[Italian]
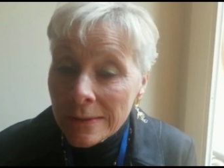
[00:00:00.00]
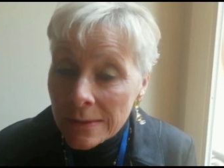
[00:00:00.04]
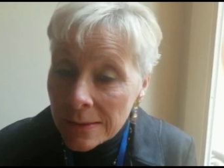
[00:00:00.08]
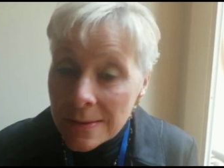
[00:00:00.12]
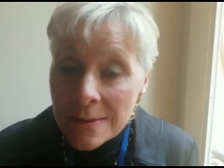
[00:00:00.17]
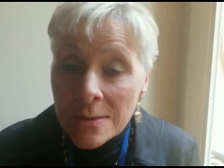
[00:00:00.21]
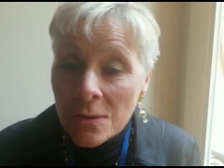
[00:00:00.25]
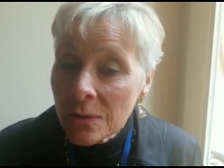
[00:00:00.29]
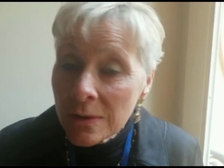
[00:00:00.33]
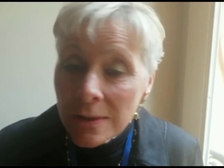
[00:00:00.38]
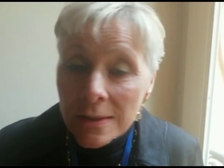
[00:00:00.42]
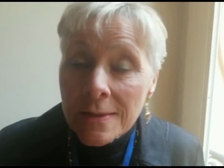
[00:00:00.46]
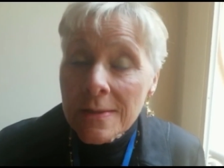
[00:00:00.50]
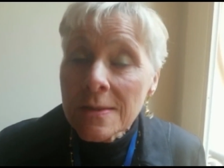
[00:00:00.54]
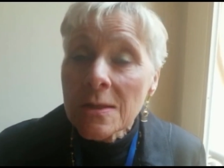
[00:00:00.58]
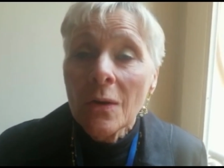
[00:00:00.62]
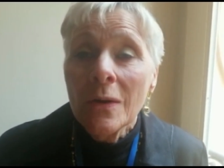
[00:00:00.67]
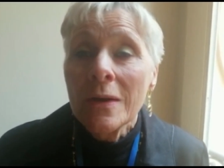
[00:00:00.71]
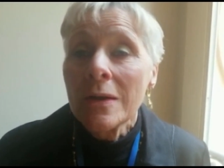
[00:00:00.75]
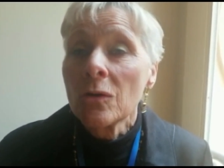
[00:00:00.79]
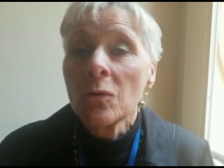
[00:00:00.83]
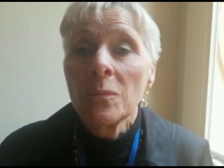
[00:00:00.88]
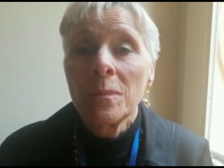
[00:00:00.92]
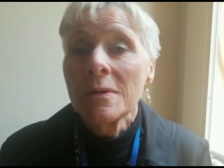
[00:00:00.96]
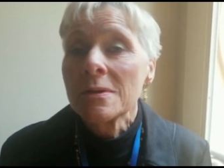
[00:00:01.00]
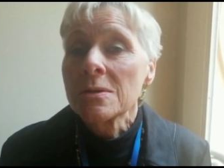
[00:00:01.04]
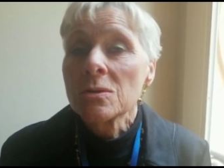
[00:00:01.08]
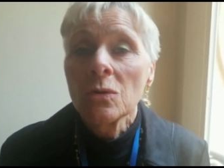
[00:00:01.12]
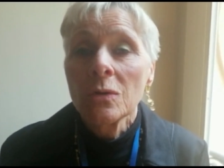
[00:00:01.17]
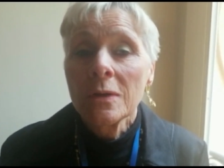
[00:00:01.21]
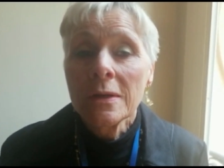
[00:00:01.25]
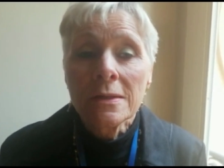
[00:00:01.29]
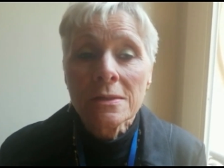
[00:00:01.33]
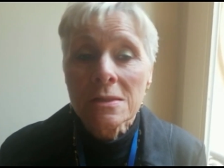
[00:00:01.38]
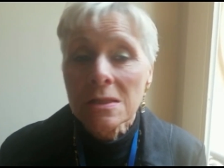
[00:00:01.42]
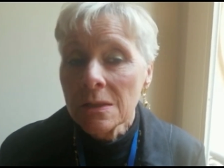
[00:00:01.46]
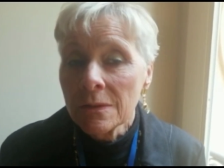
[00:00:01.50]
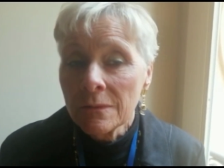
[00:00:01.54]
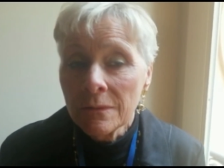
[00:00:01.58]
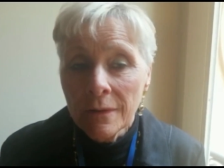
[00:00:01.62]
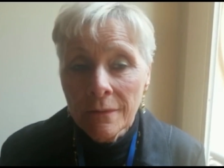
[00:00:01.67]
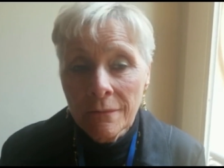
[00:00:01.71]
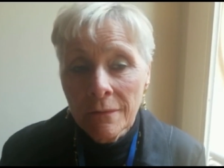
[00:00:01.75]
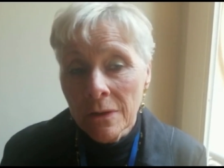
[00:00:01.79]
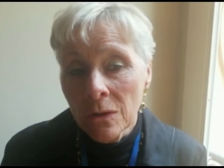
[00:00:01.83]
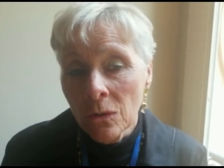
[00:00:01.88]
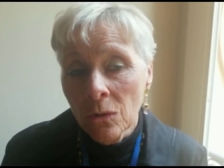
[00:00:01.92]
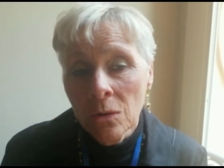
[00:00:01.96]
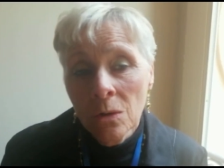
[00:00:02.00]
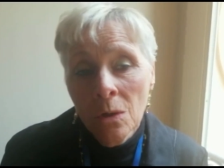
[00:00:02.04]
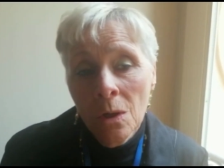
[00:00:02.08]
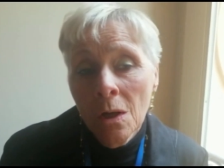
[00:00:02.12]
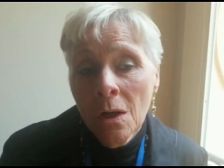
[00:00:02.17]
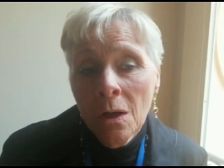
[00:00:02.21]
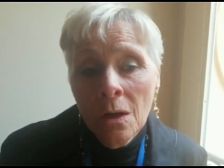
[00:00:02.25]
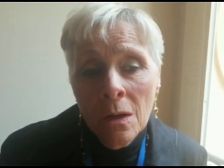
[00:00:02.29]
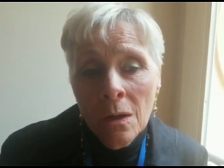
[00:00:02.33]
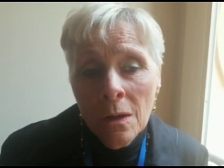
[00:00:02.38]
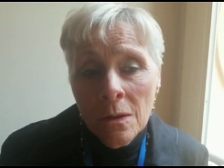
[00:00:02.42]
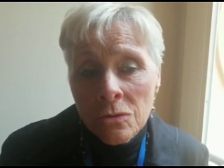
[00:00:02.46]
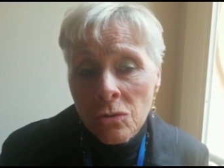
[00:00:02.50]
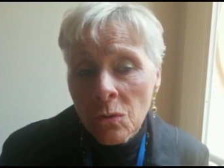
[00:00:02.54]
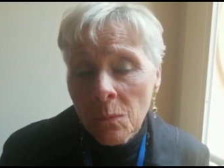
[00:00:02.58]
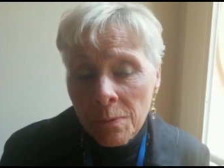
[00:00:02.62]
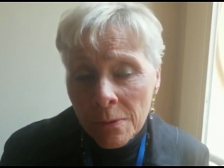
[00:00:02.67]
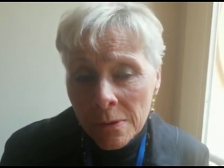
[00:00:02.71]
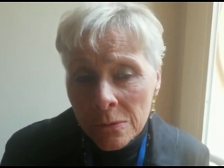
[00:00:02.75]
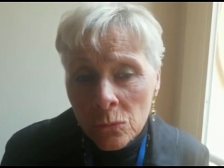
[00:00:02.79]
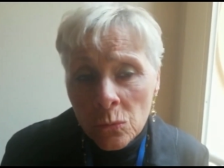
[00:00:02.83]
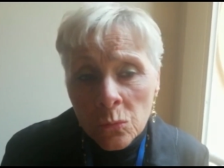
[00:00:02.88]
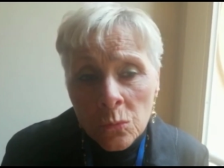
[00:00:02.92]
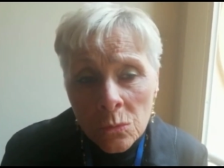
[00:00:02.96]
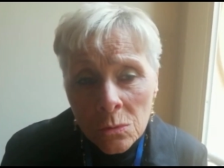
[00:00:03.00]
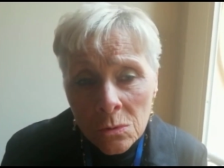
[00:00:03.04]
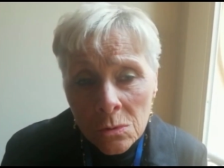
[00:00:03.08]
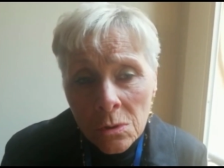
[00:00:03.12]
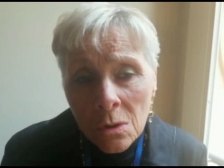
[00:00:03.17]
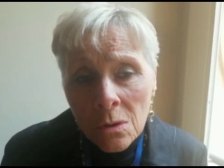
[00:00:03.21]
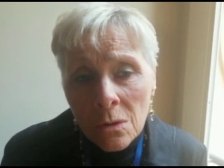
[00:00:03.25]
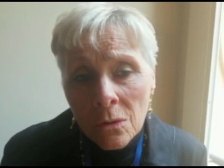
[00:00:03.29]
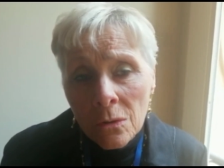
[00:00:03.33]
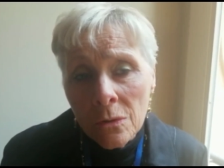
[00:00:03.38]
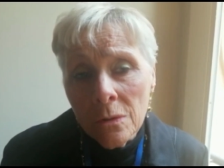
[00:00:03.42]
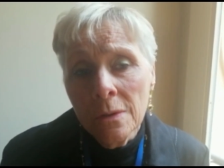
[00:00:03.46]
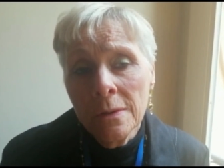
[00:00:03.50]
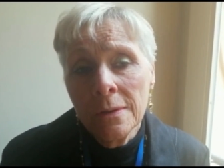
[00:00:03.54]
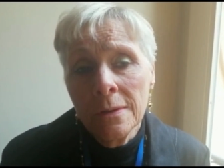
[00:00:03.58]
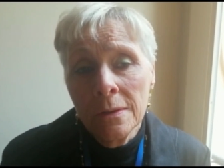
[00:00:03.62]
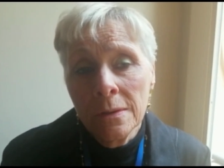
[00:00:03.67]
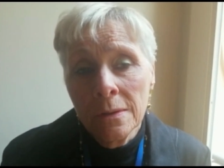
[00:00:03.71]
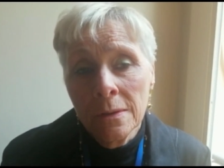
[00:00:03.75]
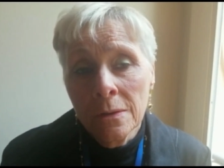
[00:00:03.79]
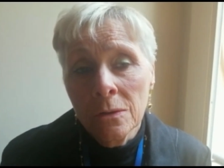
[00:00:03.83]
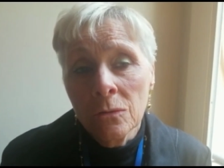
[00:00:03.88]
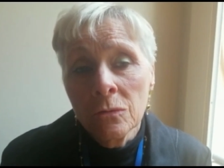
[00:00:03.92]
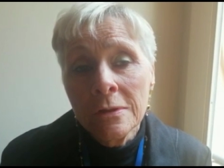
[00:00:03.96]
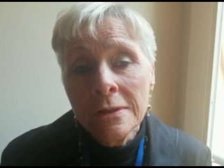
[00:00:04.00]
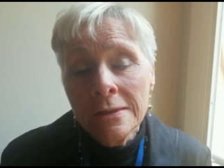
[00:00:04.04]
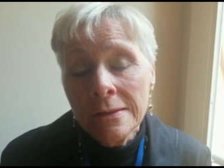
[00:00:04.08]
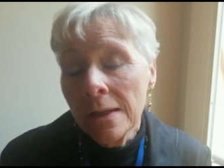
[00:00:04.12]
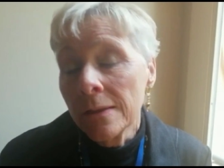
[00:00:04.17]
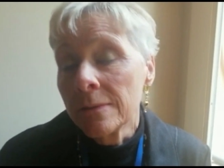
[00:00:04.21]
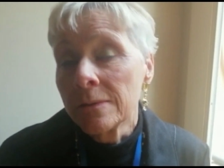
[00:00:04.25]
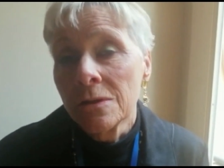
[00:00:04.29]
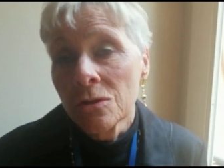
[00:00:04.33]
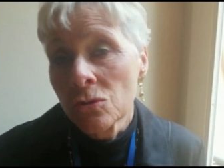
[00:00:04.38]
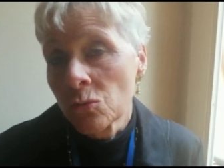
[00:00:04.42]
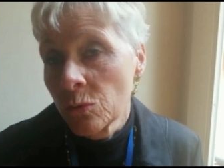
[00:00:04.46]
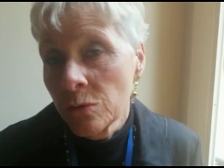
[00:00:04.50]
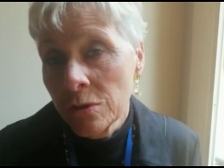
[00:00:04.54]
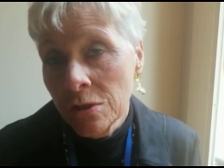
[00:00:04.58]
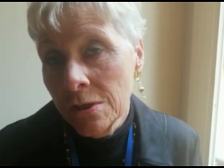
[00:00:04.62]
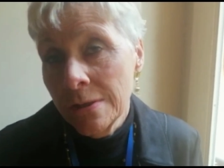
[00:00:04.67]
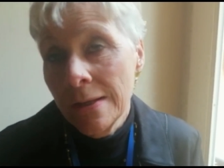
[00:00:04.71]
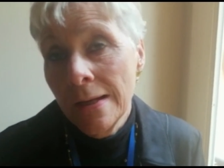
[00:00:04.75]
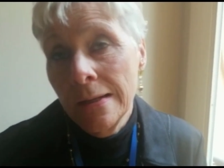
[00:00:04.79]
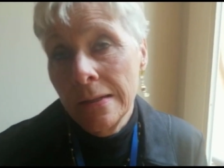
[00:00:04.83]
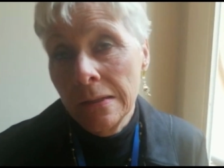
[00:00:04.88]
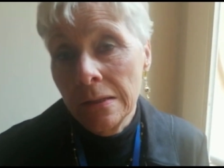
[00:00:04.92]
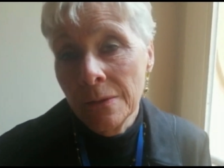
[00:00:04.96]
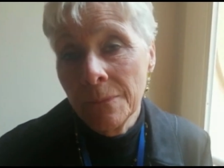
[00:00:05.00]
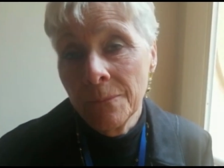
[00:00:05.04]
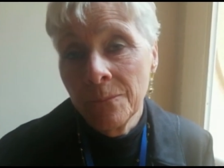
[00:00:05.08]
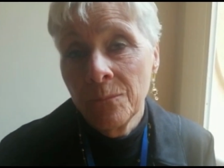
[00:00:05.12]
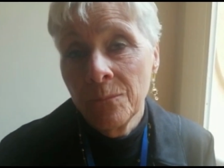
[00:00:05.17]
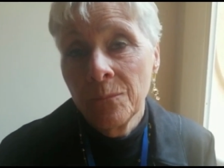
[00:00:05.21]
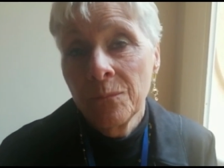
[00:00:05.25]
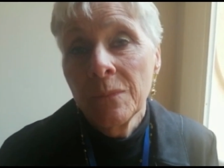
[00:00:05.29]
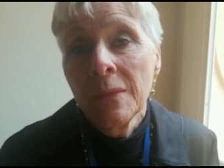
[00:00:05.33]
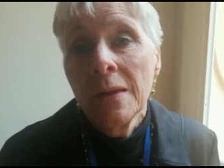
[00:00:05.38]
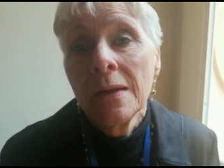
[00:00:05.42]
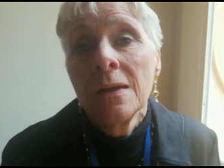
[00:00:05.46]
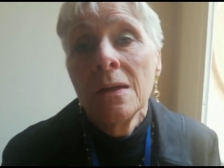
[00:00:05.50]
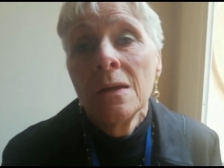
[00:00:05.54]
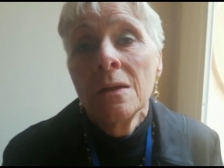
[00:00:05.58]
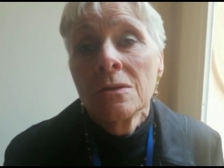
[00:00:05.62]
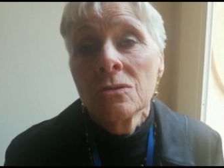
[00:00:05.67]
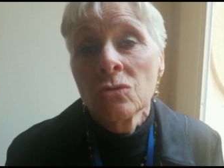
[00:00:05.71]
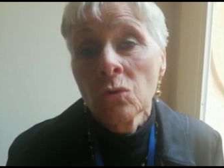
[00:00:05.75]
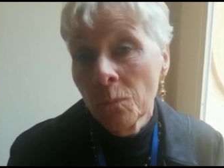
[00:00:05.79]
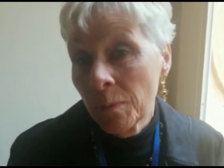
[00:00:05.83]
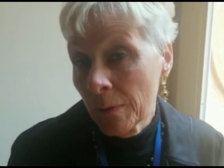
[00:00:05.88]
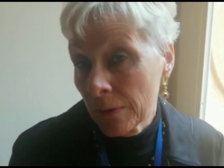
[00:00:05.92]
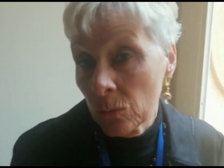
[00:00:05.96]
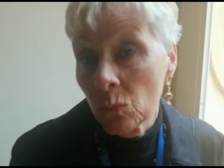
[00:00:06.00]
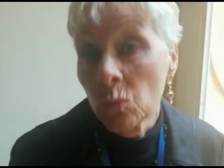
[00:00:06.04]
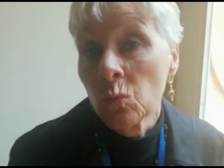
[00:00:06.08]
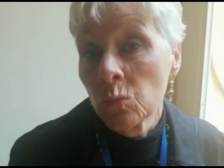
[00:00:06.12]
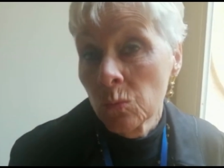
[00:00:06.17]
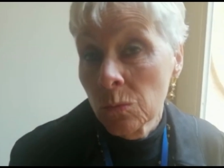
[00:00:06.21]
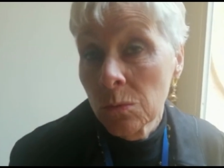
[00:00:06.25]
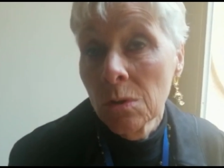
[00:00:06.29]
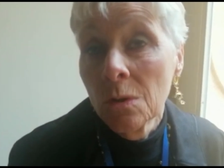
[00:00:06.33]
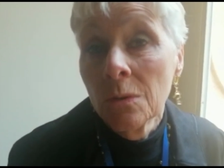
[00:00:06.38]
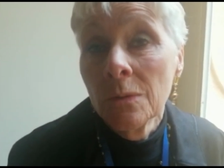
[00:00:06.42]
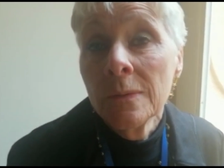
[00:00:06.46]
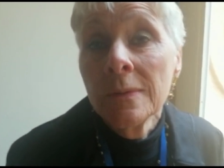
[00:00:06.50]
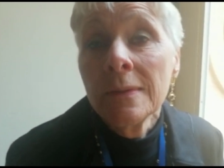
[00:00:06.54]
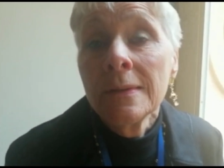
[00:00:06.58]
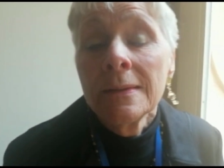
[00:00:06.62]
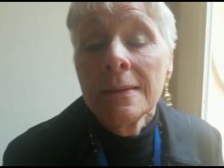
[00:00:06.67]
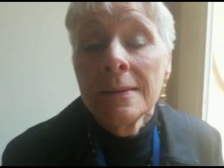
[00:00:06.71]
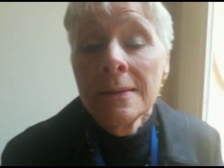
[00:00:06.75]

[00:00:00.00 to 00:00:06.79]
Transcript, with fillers: all'inizio inizio erano persone che scrivevano soprattutto eh, con intenti suicidari, soprattutto.